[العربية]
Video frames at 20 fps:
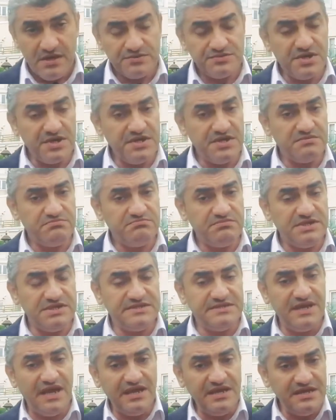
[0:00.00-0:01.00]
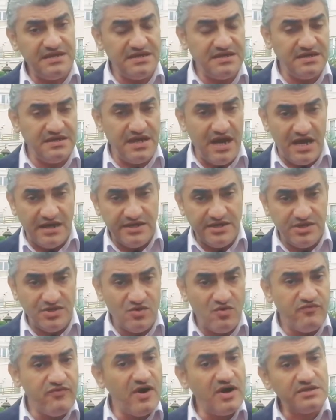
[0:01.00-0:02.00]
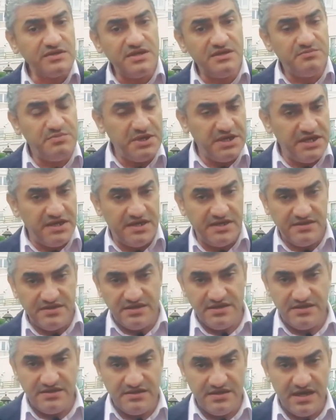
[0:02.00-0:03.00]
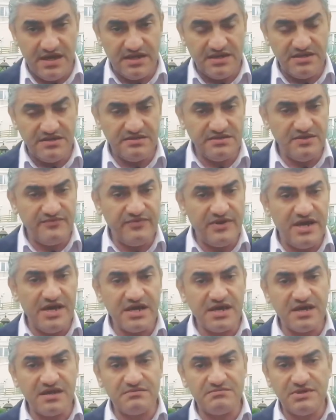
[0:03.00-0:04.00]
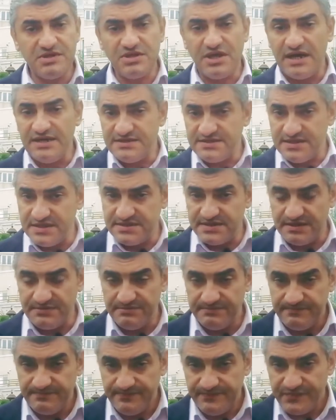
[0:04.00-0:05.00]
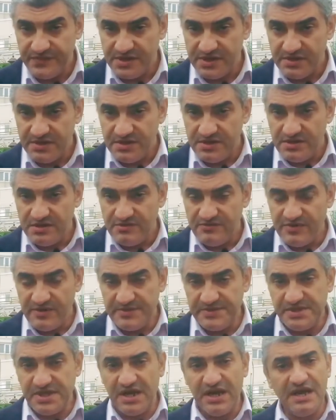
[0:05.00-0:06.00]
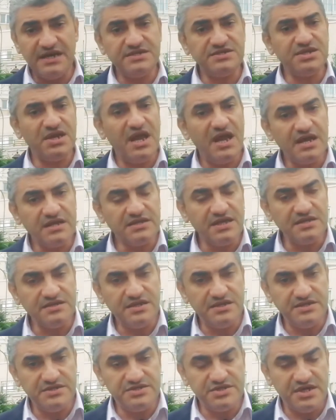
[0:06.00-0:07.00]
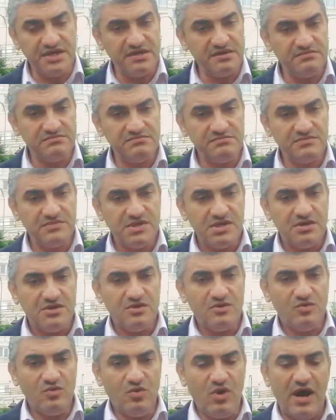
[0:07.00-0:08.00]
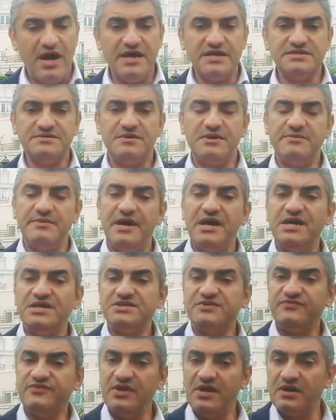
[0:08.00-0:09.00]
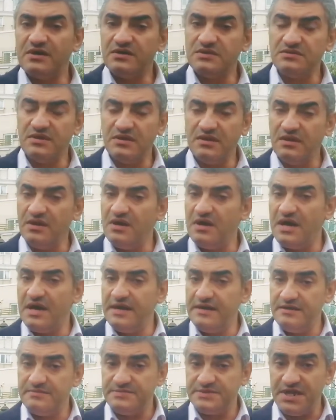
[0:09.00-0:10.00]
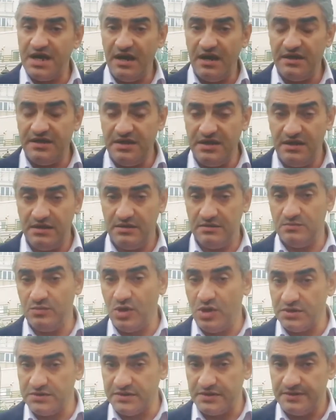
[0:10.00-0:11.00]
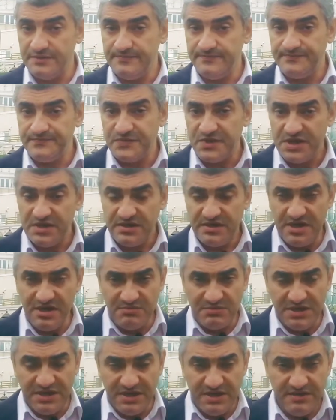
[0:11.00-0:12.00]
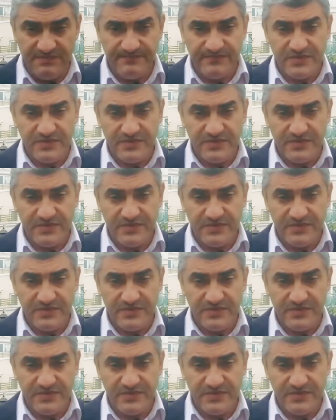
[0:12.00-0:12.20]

طيب ازاي يعني نفاضل بين الاثنين يعني انت في الاخر ما انت عايز تكسب فبالتالي عايز تشيل حاجه تحت الانشاء وعايز ما يبقاش فيه لا قدر الله اي مساحه ليه مخاطره نعمل ايه